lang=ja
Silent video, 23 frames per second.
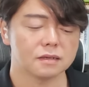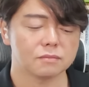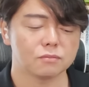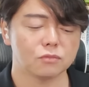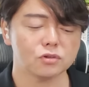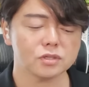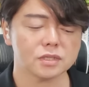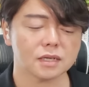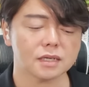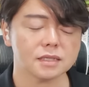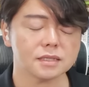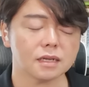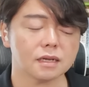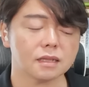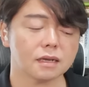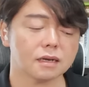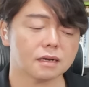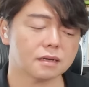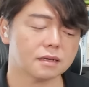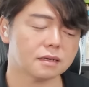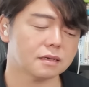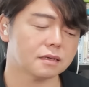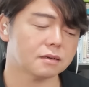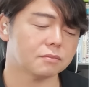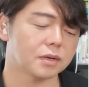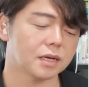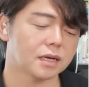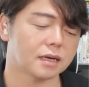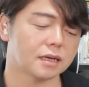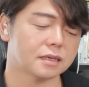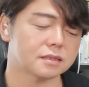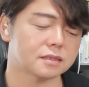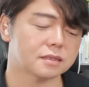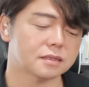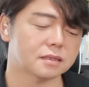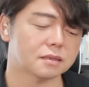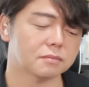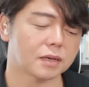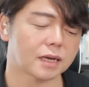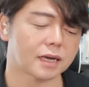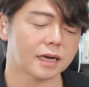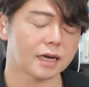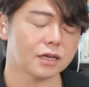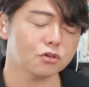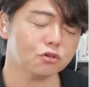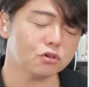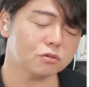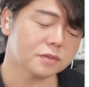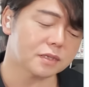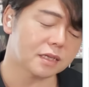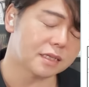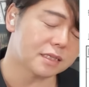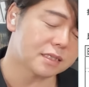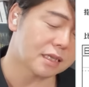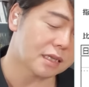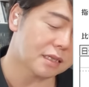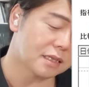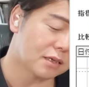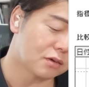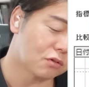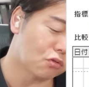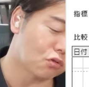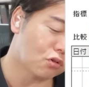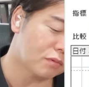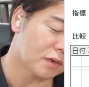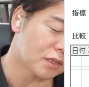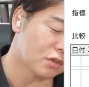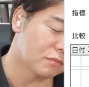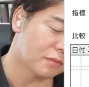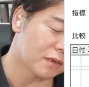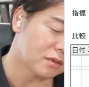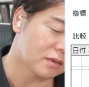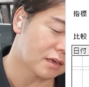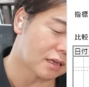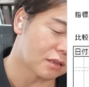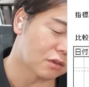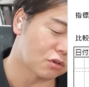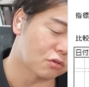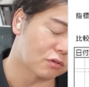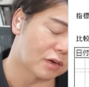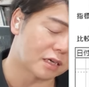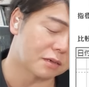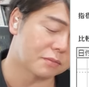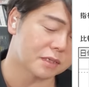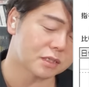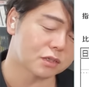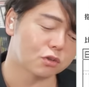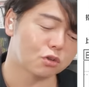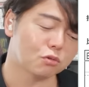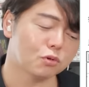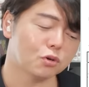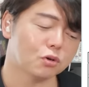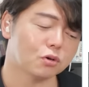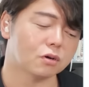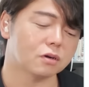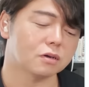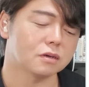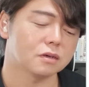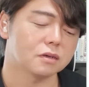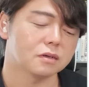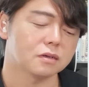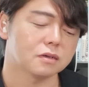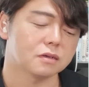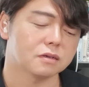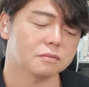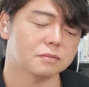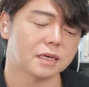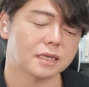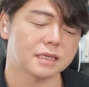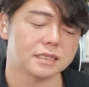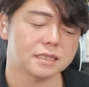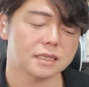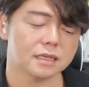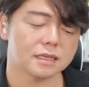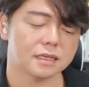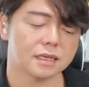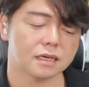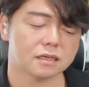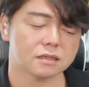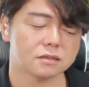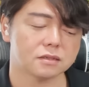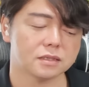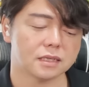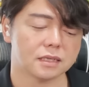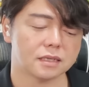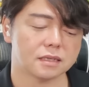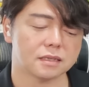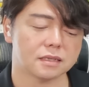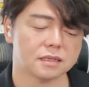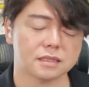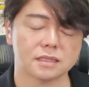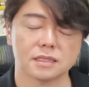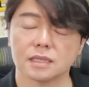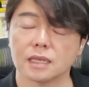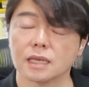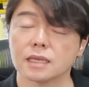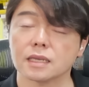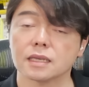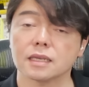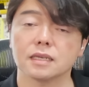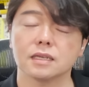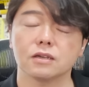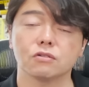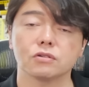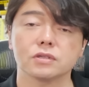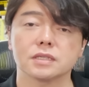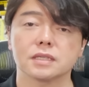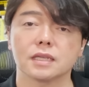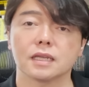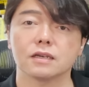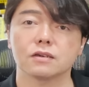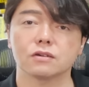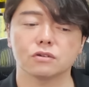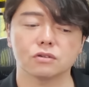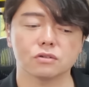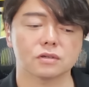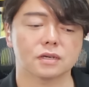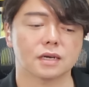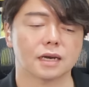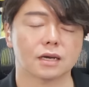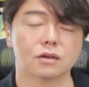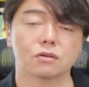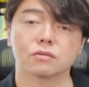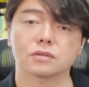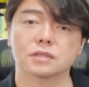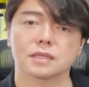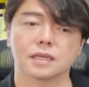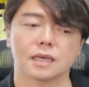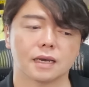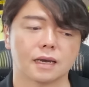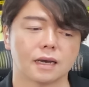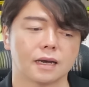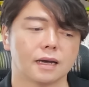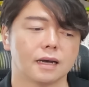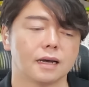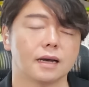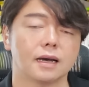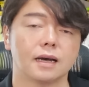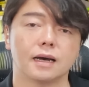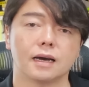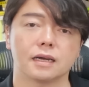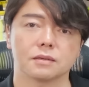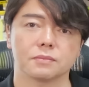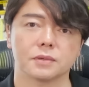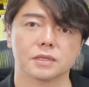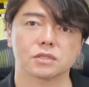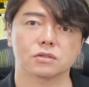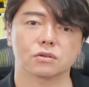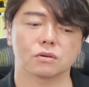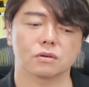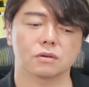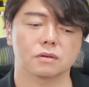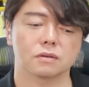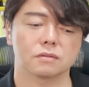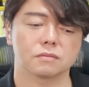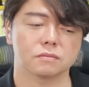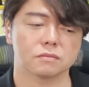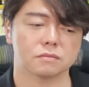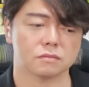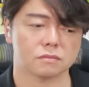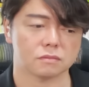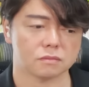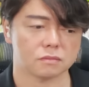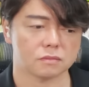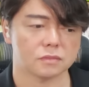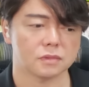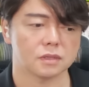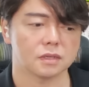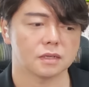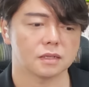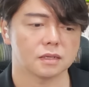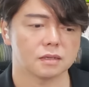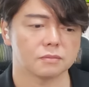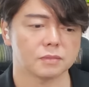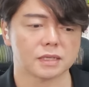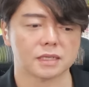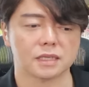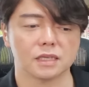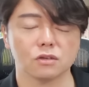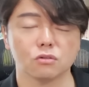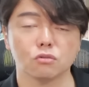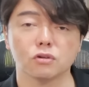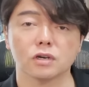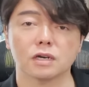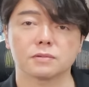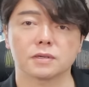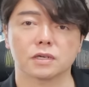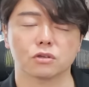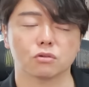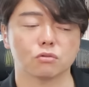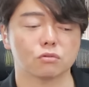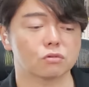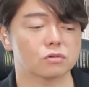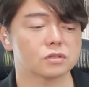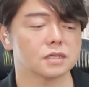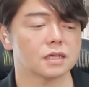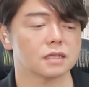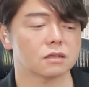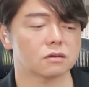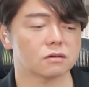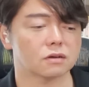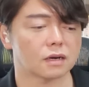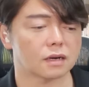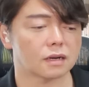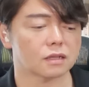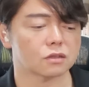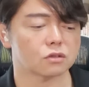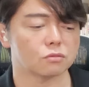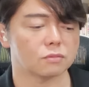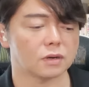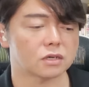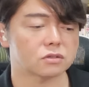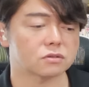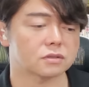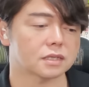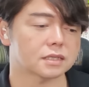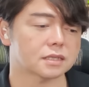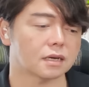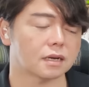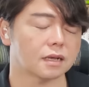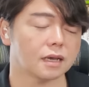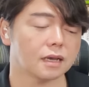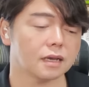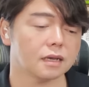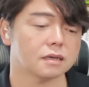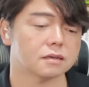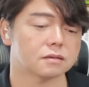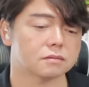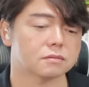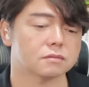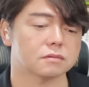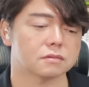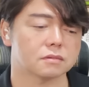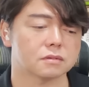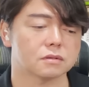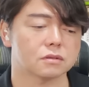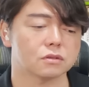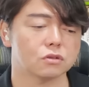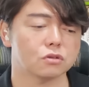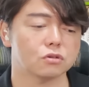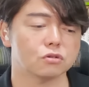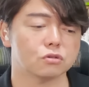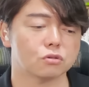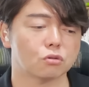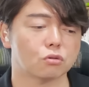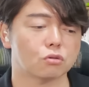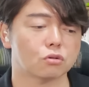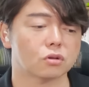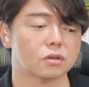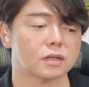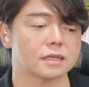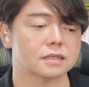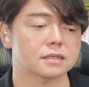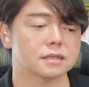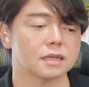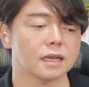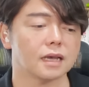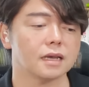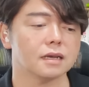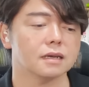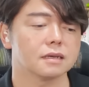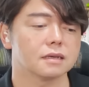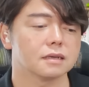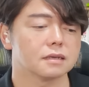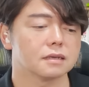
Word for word: もしかしたらだから、まあ、まあ、火曜日で2 0 0 0ここまで埋めるかっていうのはありますけども、まあ、2200に接近をしてくる可能性があります。うんまあ、銀行株は今日崩れてるからっていうのもあるんですかね。うん、っていうところですね。